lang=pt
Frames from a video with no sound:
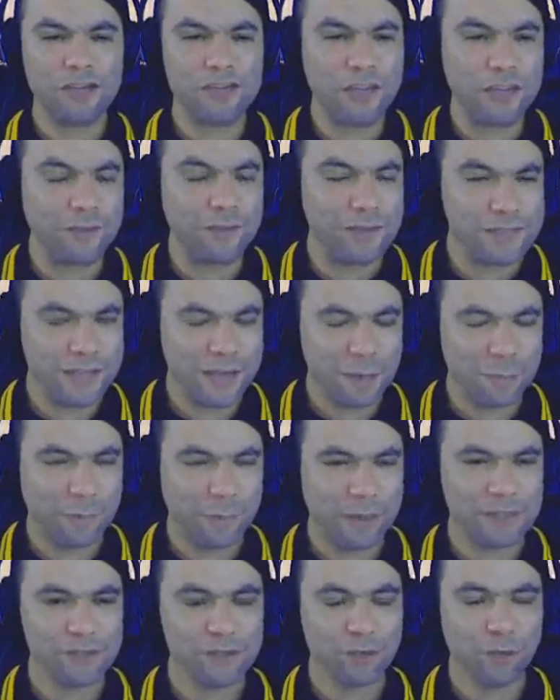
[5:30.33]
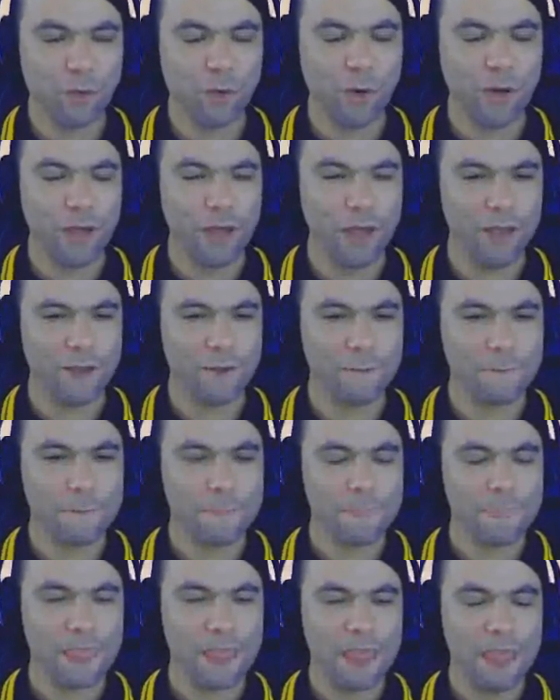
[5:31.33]
O senhor acha que vai ser capaz de correr
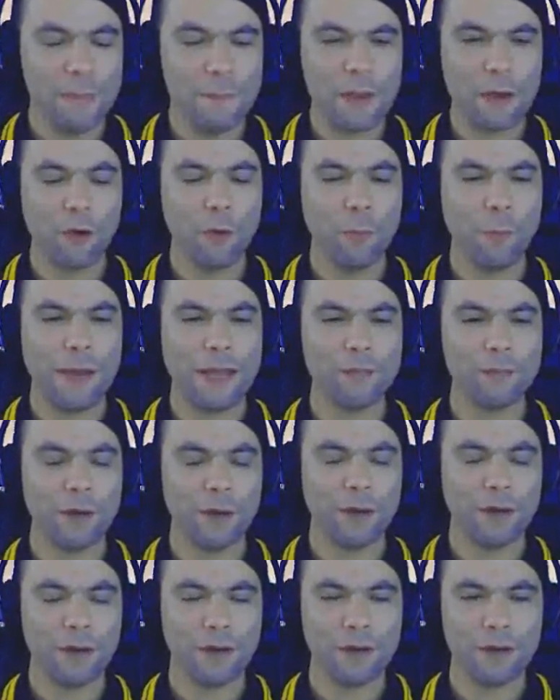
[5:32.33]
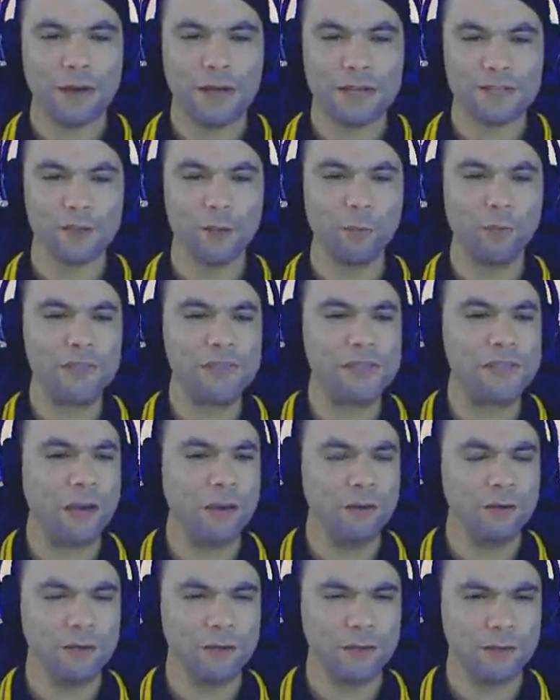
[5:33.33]
e me acompanhar numa ação
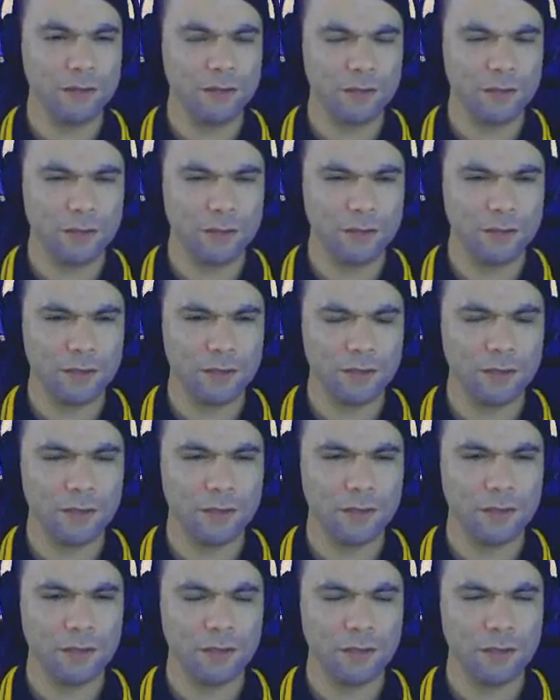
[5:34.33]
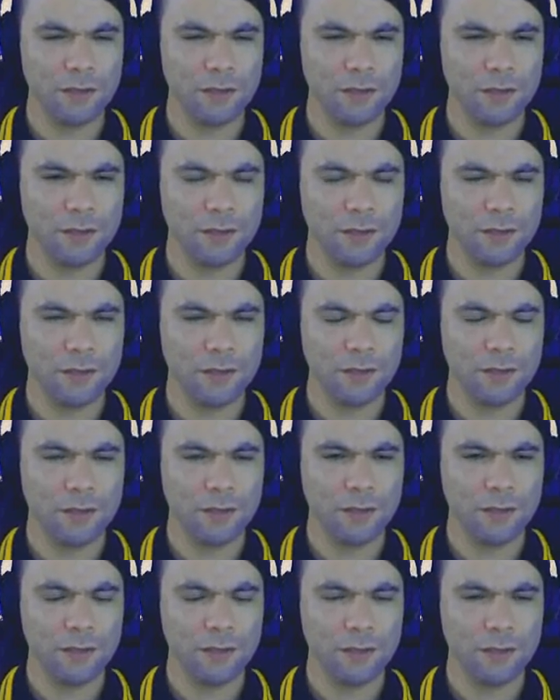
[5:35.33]
policial? Um bom
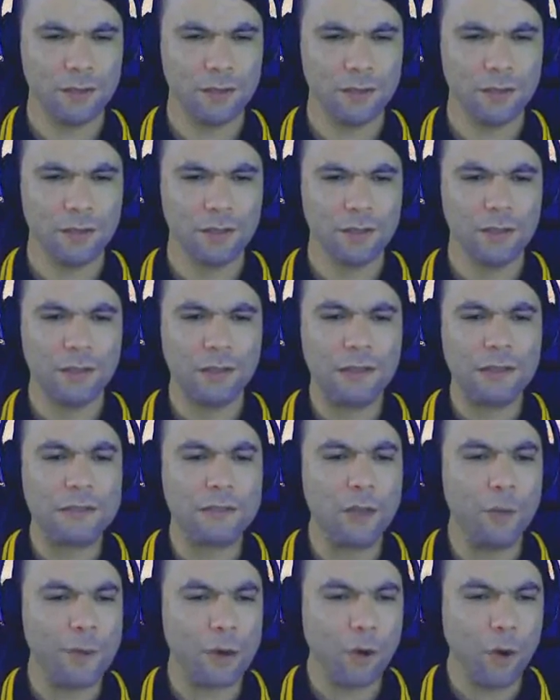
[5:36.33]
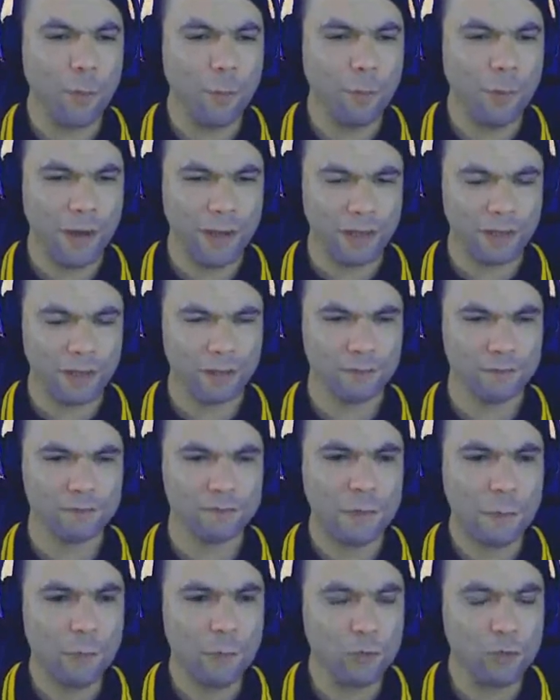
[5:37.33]
treinamento sim, senhor. Então me acompanha.
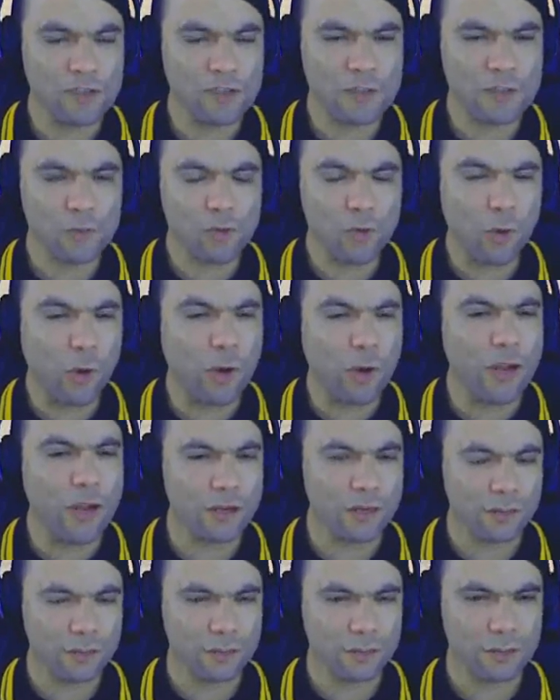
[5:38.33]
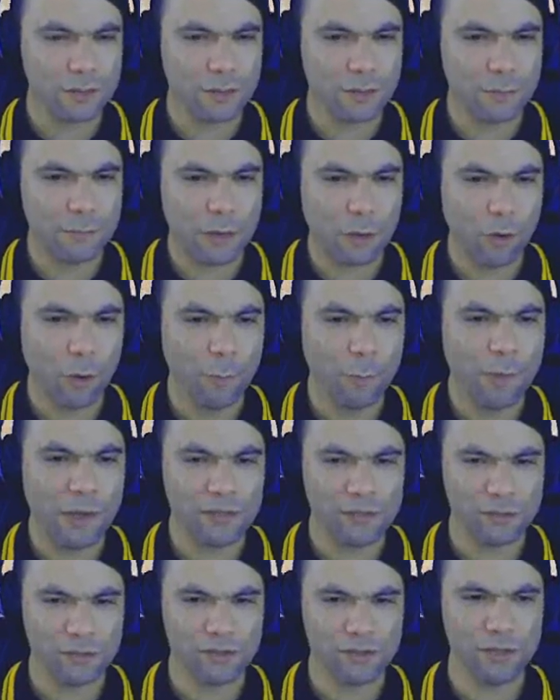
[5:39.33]
Vamos, nós vamos correr. Me
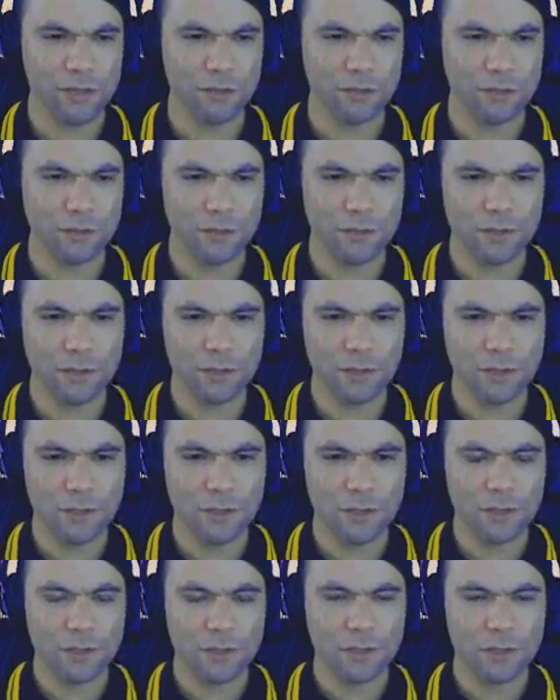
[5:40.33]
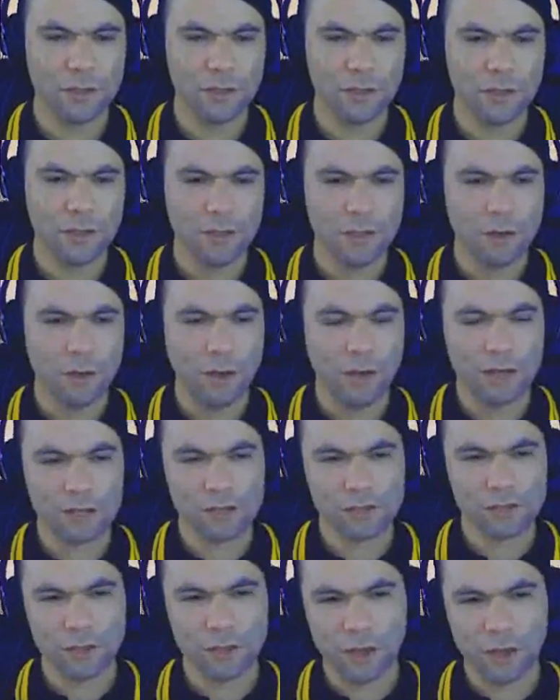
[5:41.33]
acompanhe, senhor Cílio.
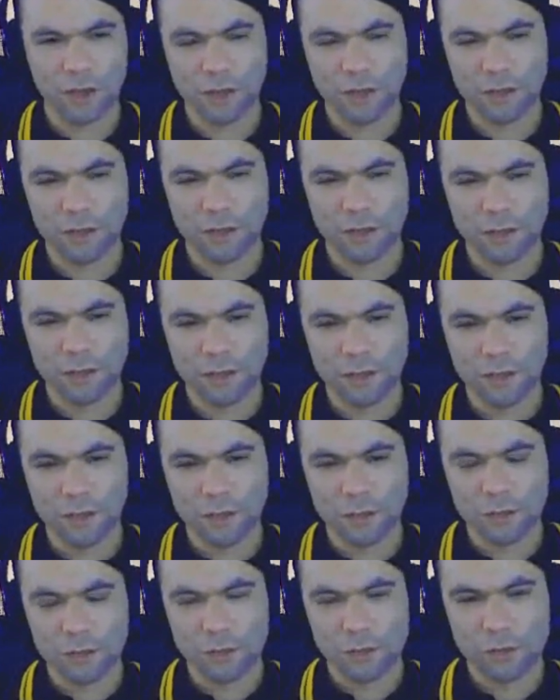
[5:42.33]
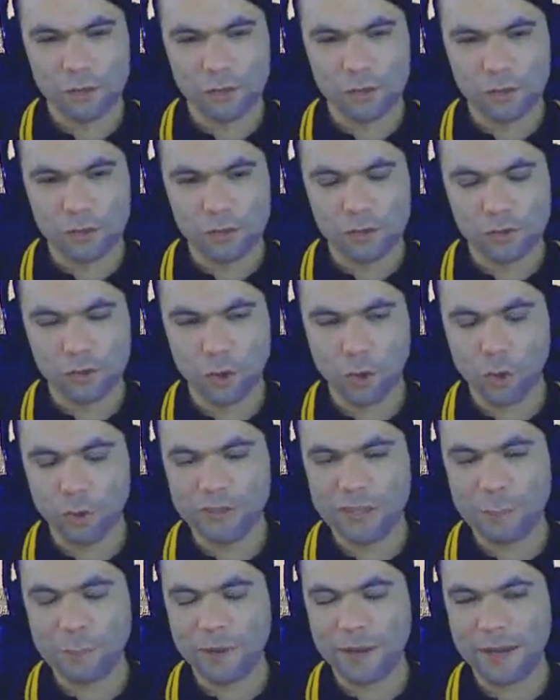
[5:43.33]
Olha só. O
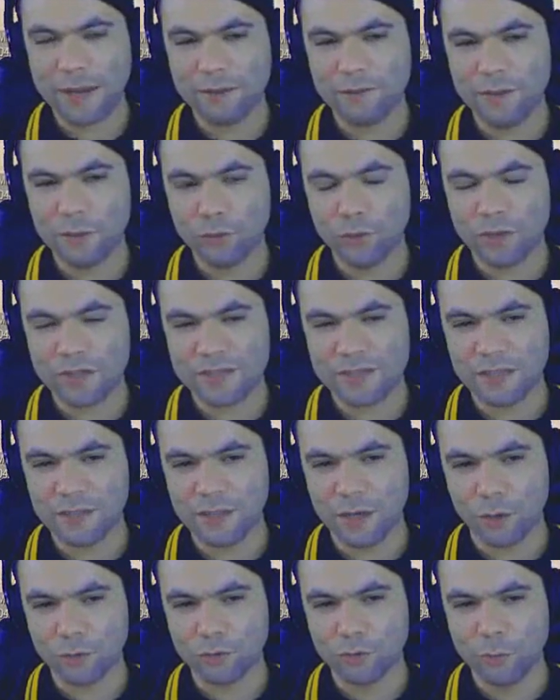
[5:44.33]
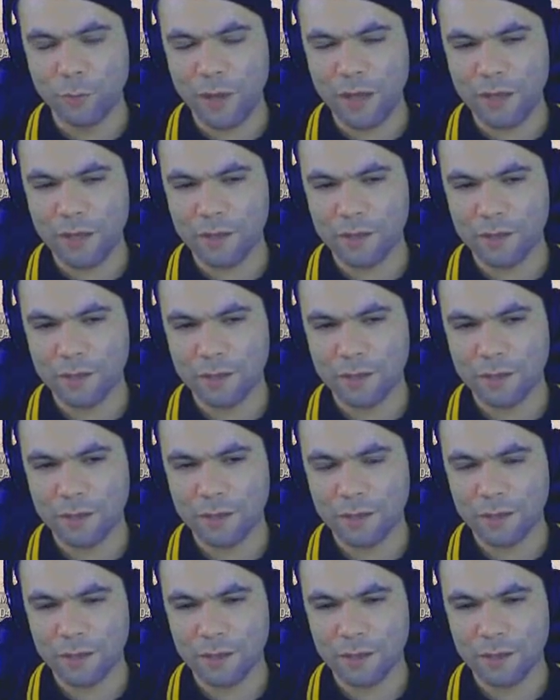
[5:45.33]
senhor contempla aquela viatura central, tudo bem?